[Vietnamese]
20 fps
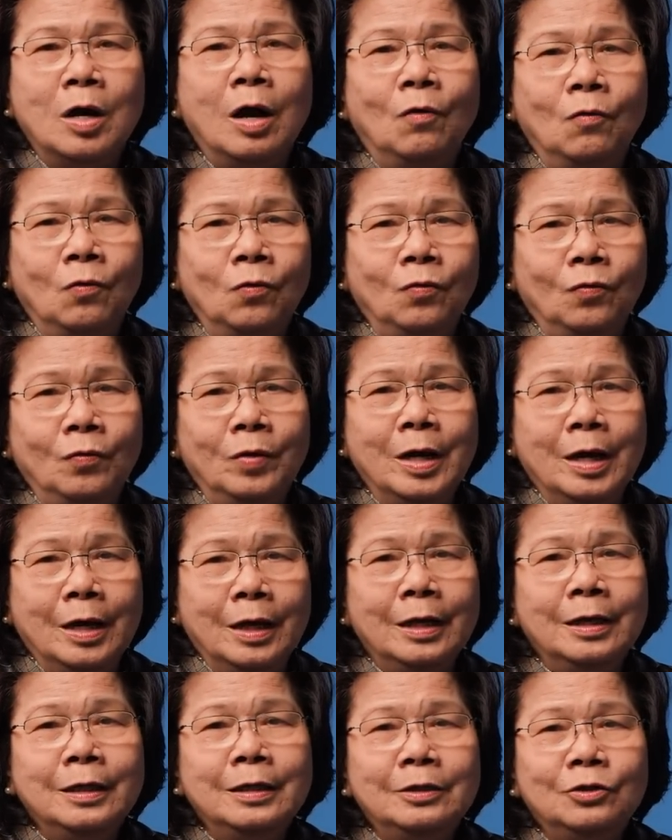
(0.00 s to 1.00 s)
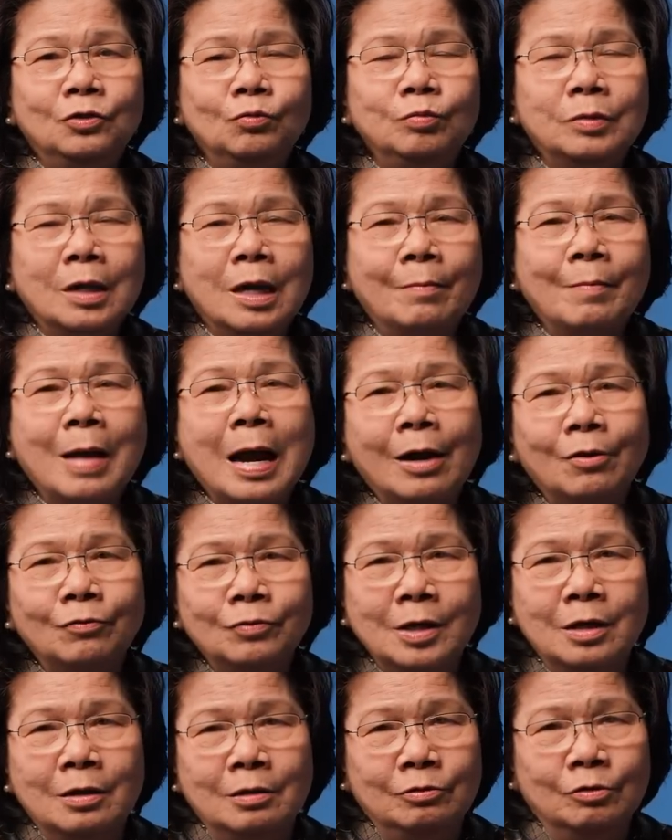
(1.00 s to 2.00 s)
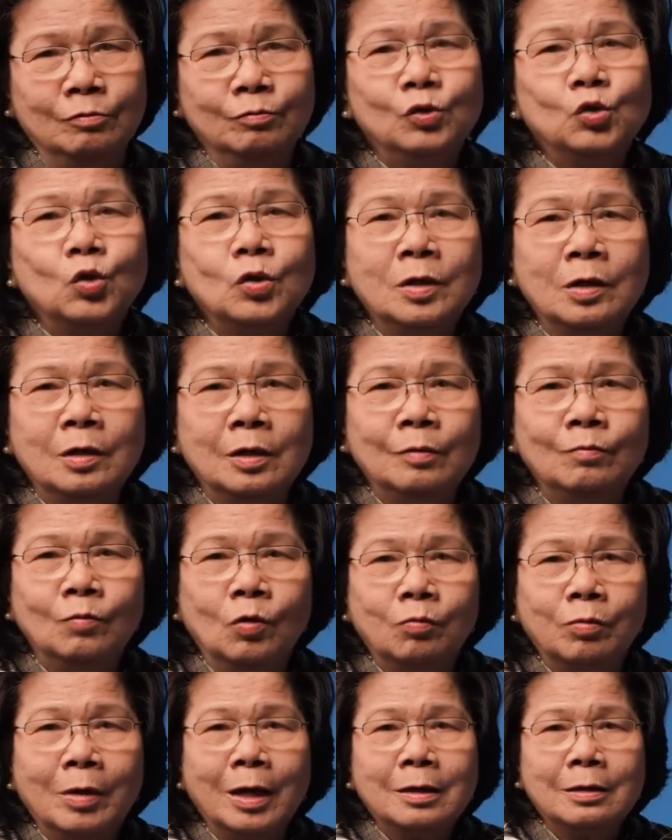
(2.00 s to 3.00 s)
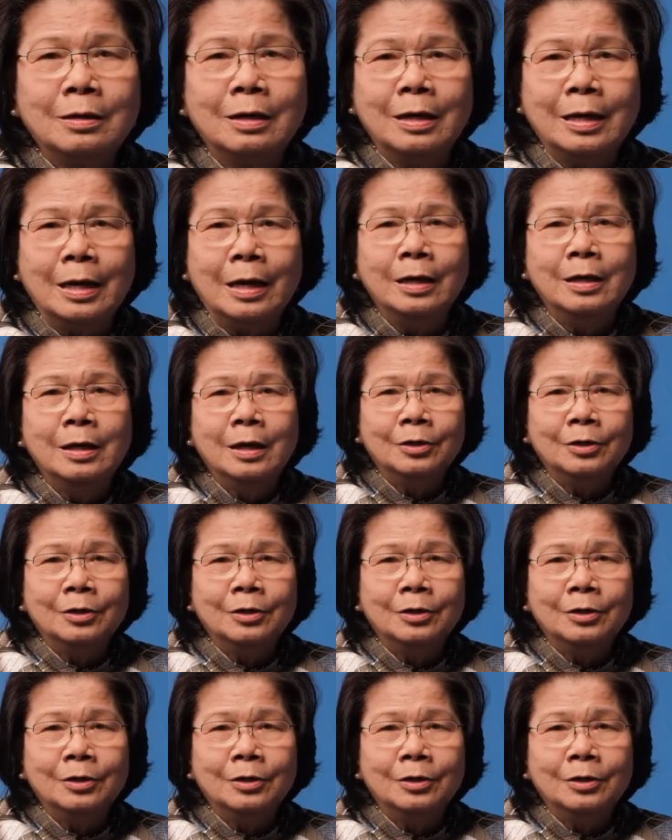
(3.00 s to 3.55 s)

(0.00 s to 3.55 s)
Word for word: cầu để chúng ta bao giờ cũng xuất hiện một cách là